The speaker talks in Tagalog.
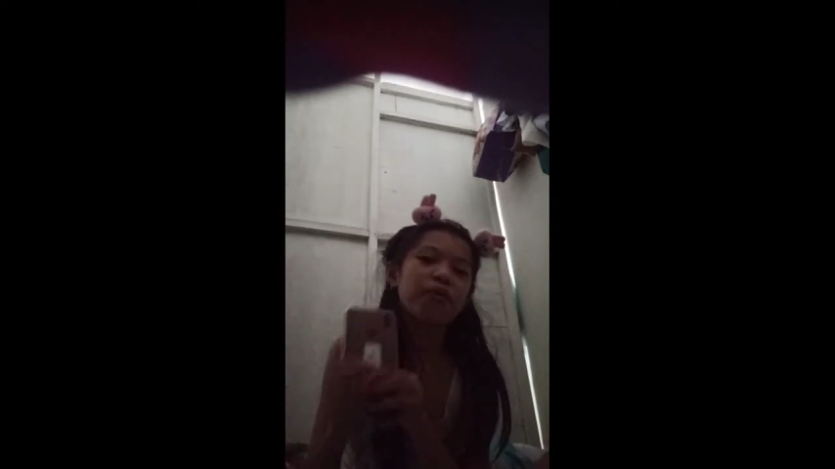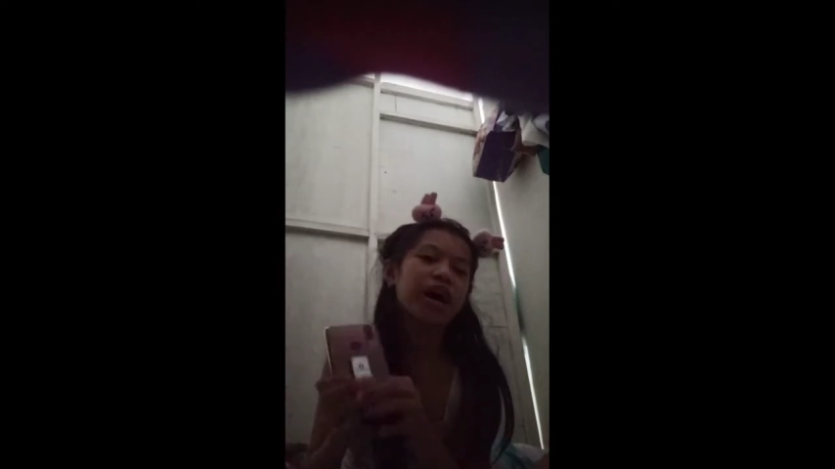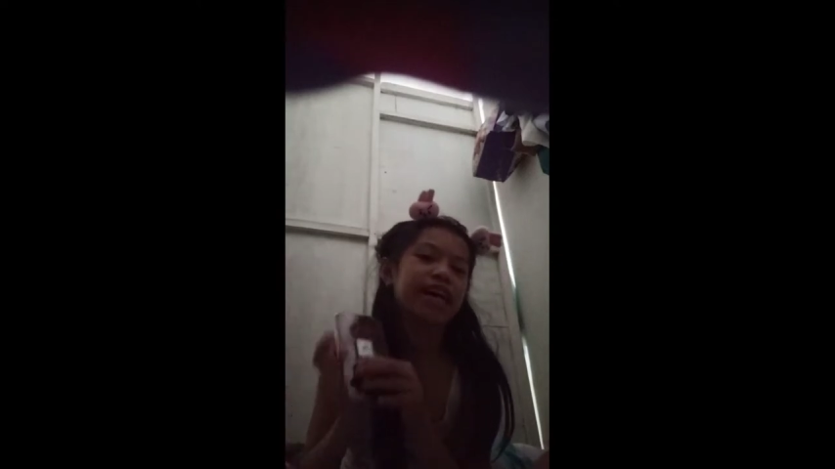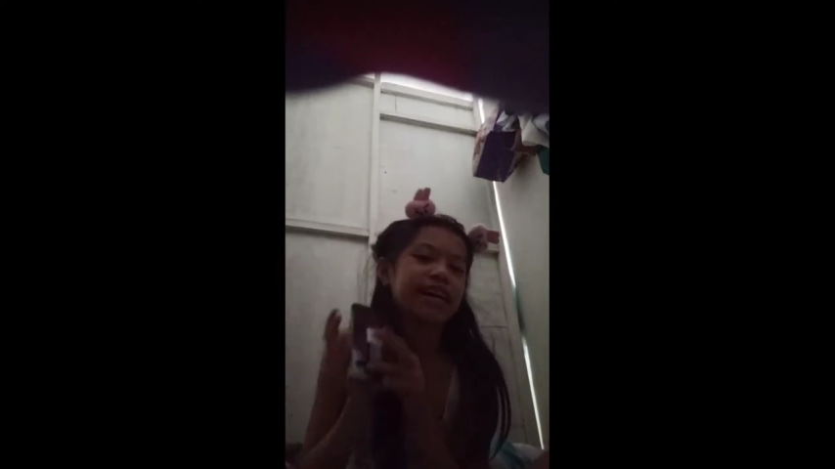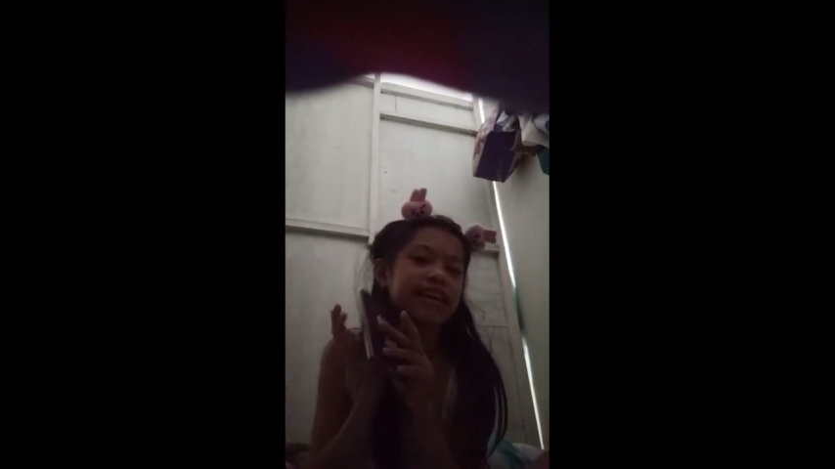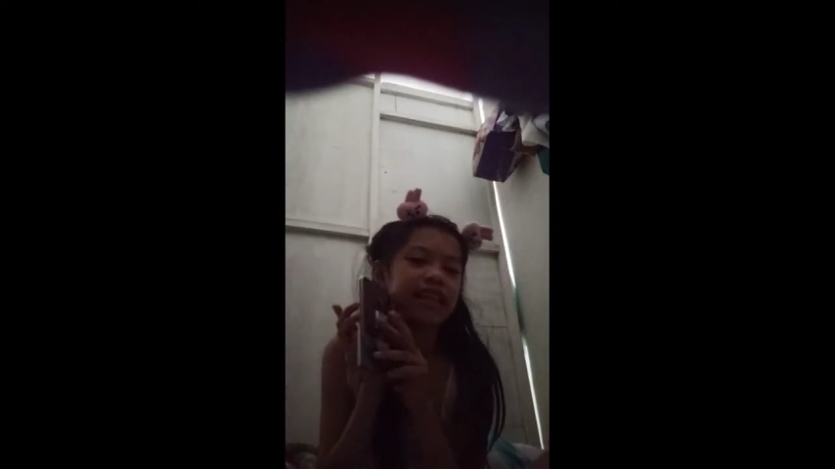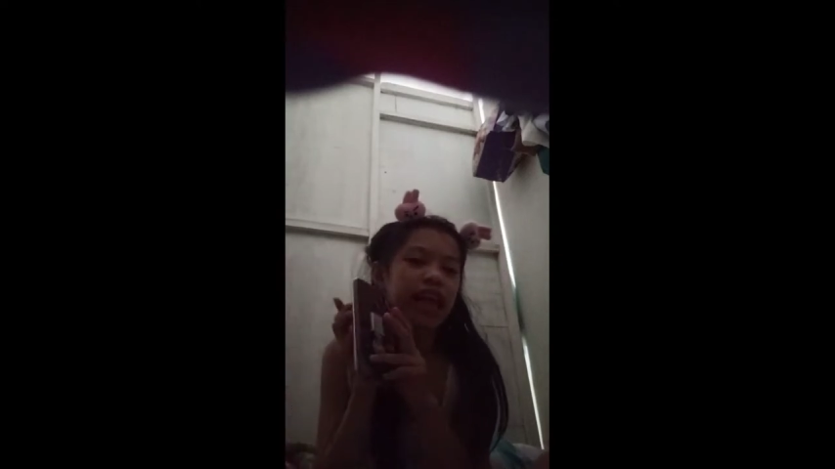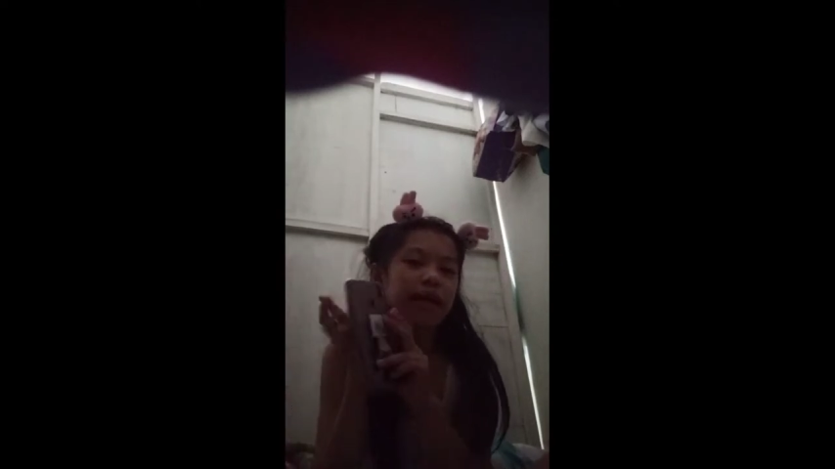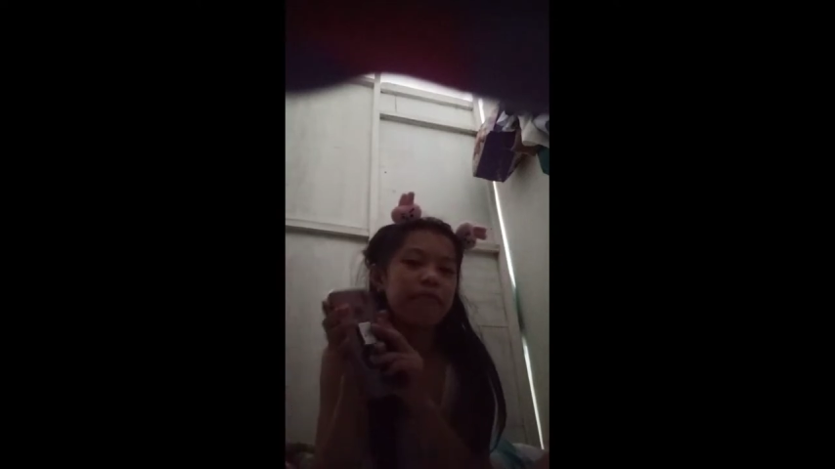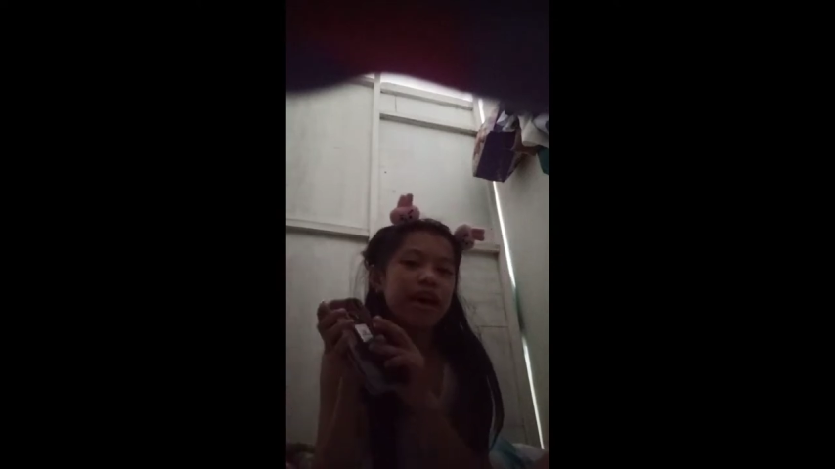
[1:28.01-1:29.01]

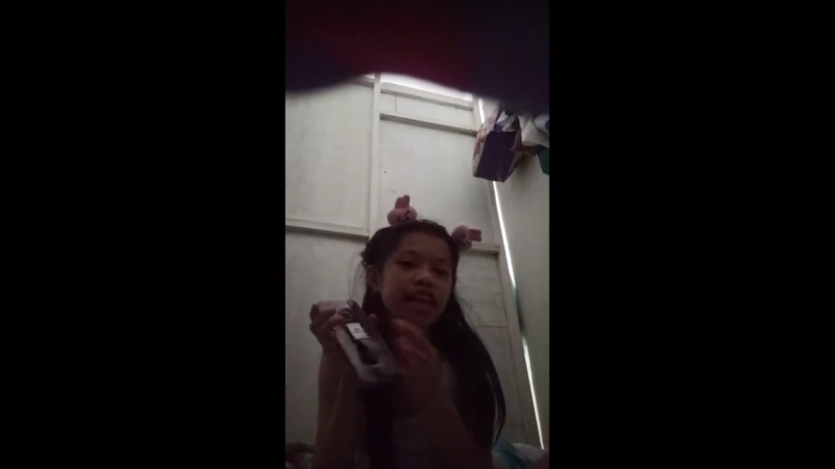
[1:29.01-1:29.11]
Y11.